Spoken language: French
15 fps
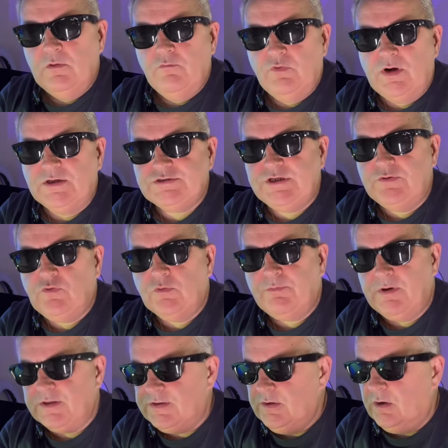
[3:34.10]
voilà j'ai donc
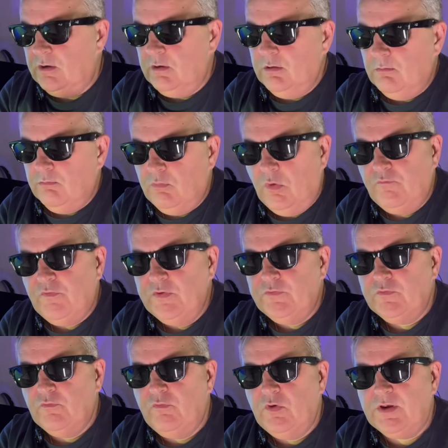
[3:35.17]
maintenant mon
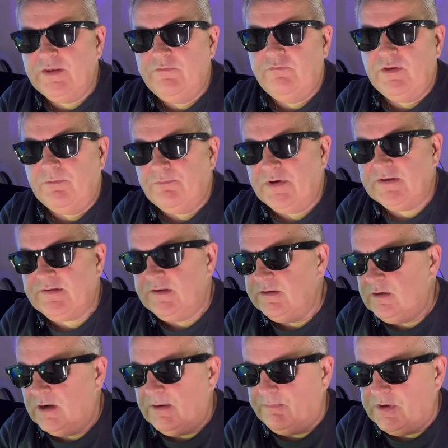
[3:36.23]
voiceover qui vient de passer
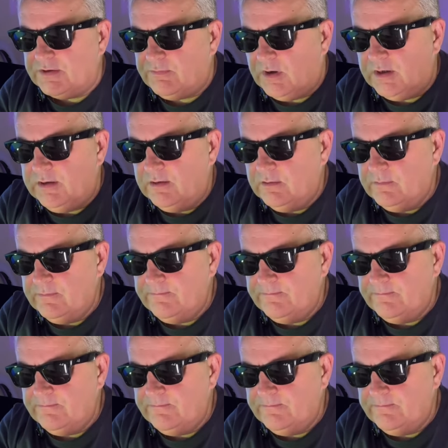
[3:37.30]
dans l'Apple Boy.